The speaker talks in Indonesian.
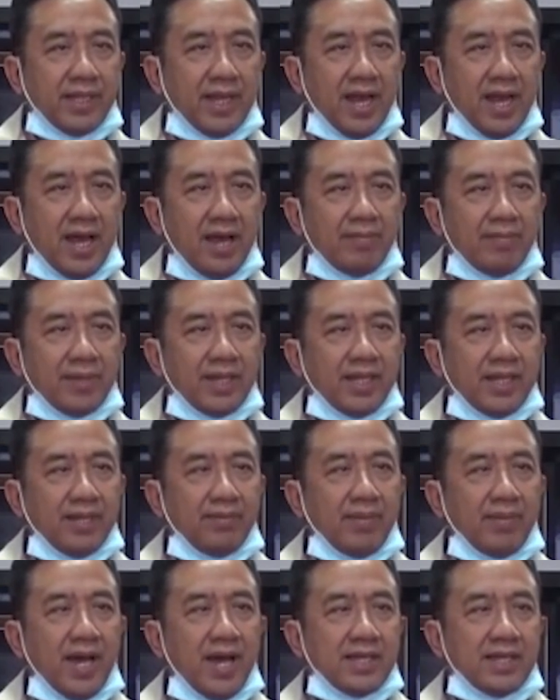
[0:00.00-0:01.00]
telah
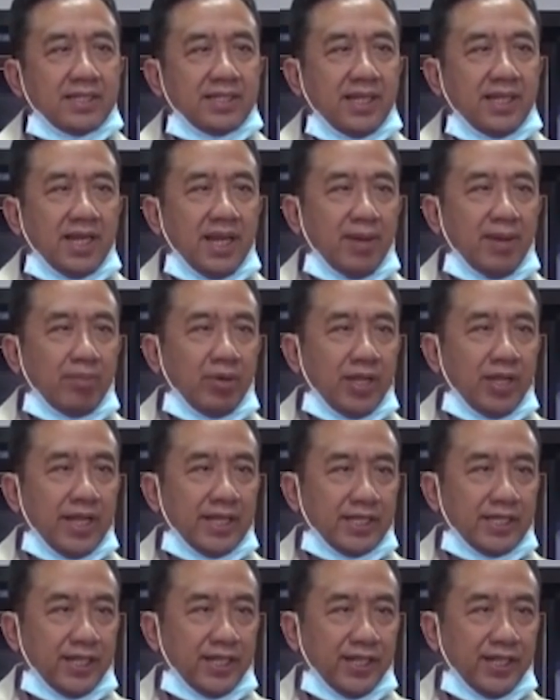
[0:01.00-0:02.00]
menerima hasil
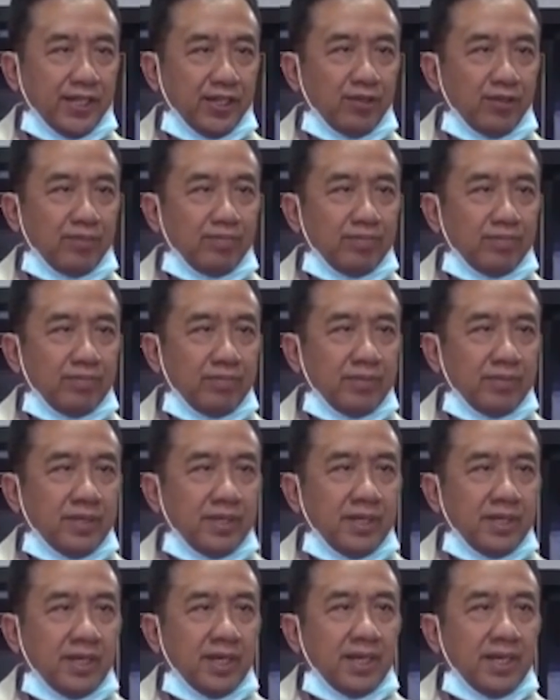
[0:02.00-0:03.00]
laboratorium
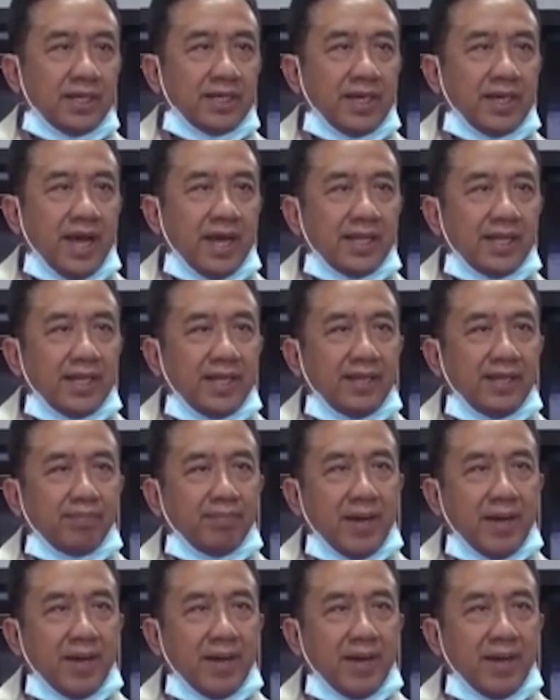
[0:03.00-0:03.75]
dari